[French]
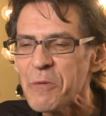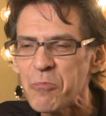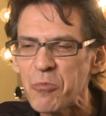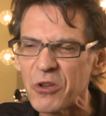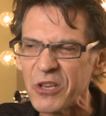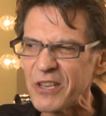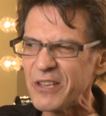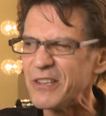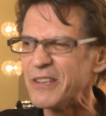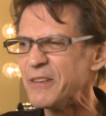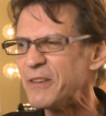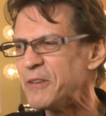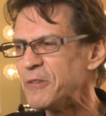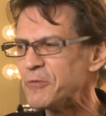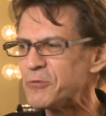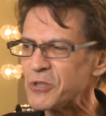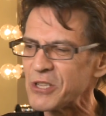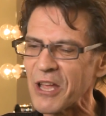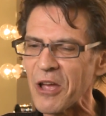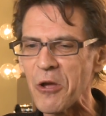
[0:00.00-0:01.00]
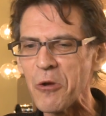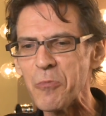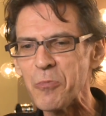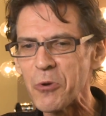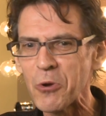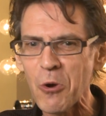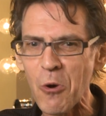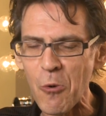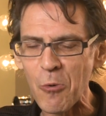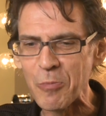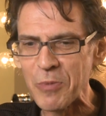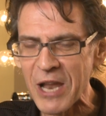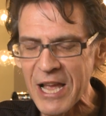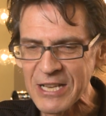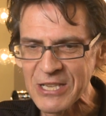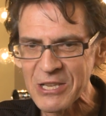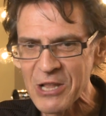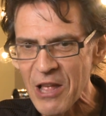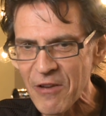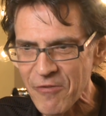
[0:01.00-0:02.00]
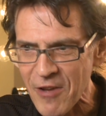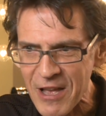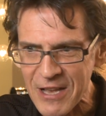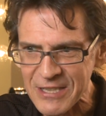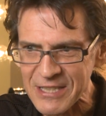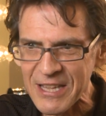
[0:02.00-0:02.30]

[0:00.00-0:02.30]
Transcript: Puis c'était un peu complexe l'affaire.